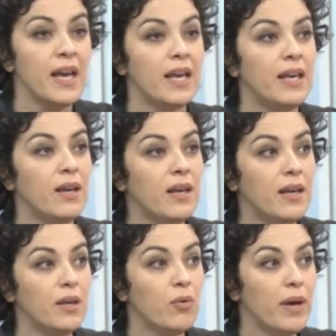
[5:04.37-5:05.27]

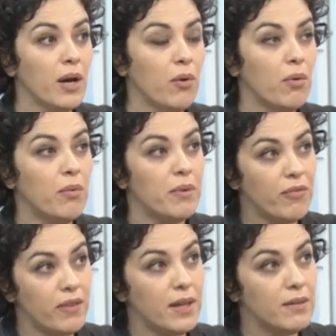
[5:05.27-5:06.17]
E, e, o erro,
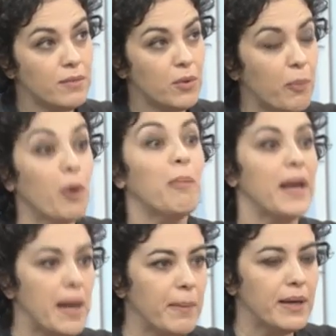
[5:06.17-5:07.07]
enfim, o
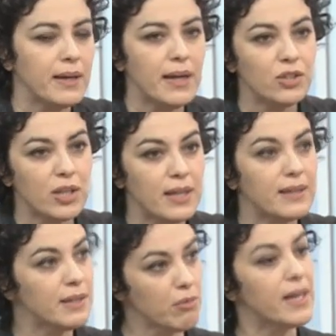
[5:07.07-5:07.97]
problema, ele já está
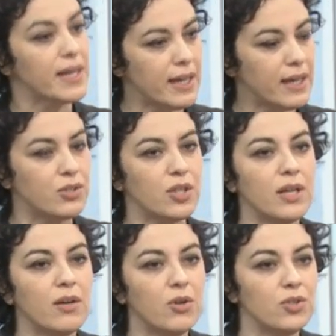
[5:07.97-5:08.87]
tão grande
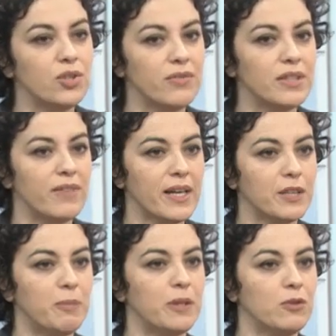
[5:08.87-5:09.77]
que hoje em dia você vê que as
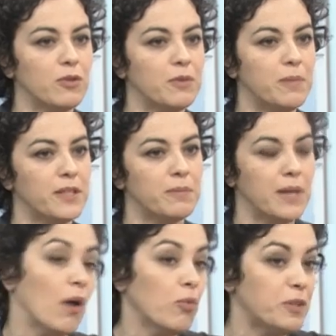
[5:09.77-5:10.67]
pessoas mesmo,
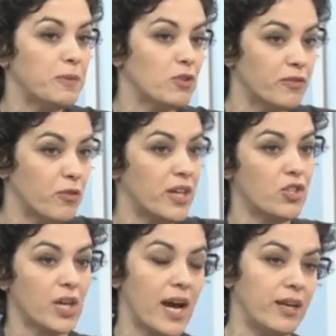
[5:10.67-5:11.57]
algumas pessoas vão
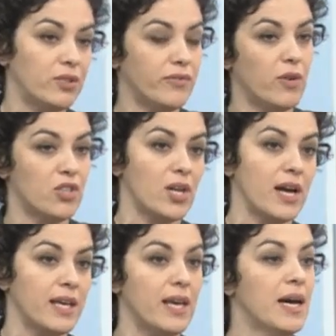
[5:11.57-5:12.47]
criticar isso e vão achar
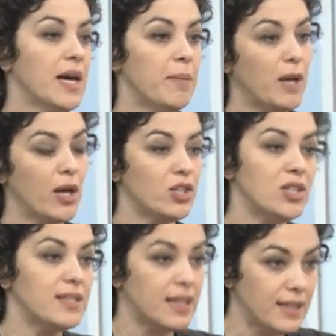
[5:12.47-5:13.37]
que melhor a
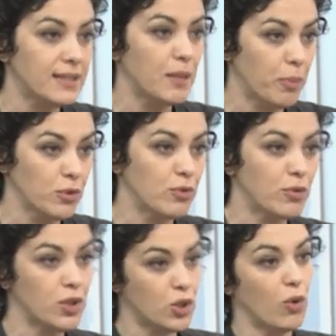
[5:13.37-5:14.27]
gente sair dessa
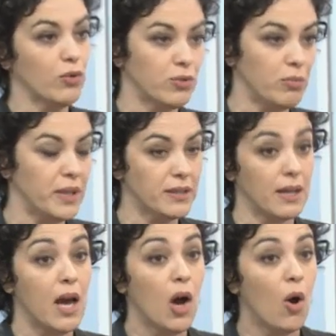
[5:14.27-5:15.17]
postura de consumista.
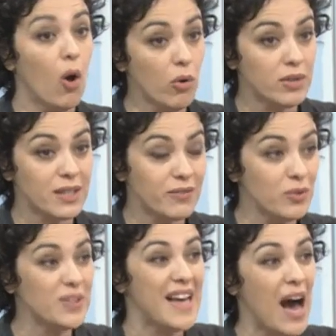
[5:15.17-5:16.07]
Uhum. Outras vão
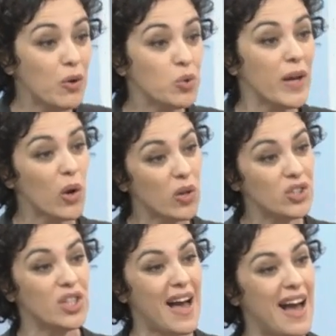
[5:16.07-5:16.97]
se
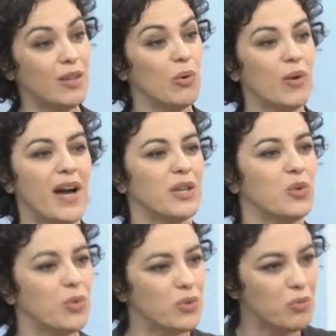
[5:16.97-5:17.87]
autoelogiar no lugar do
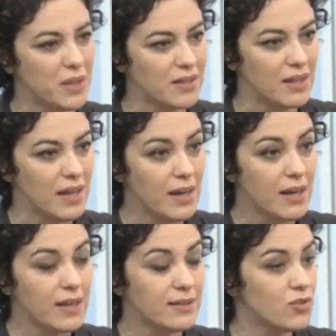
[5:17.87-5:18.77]
consumista.
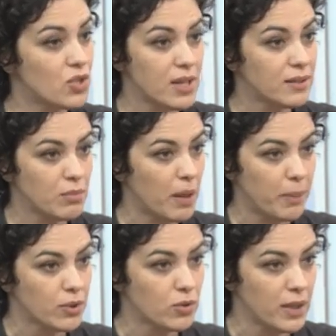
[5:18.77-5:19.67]
Esses dias uma
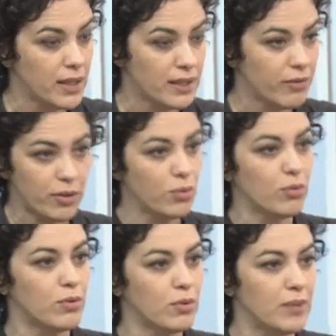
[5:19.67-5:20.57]
pessoa aí estava
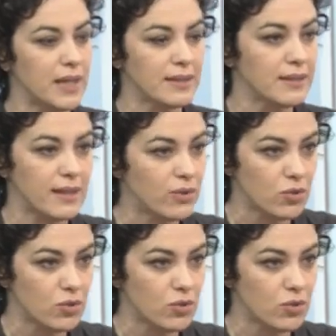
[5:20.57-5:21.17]
numa dessas redes